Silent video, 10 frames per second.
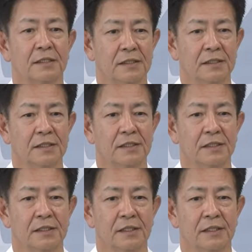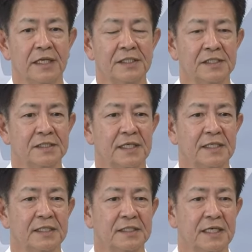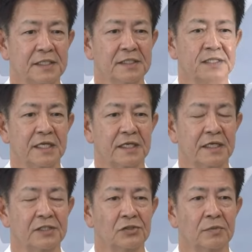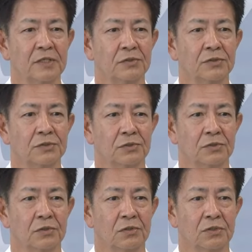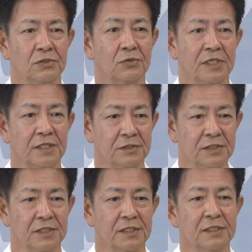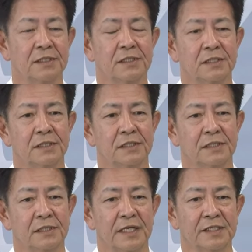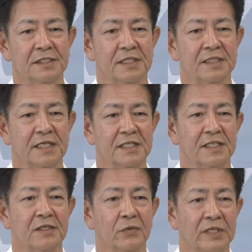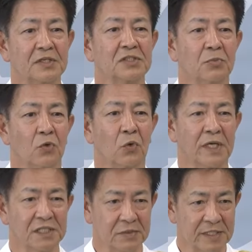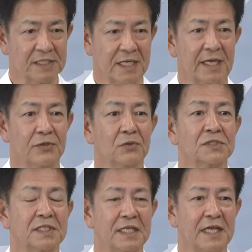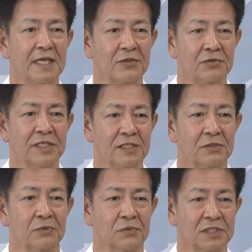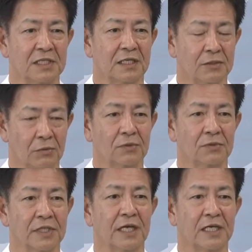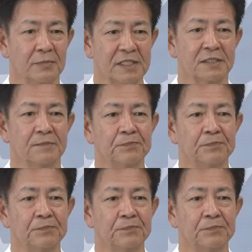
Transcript: えー、来日された際に、堺海上幕僚長の招待により、え来日した際に私もお会いしました横須賀でいろんな議論をしたところであります。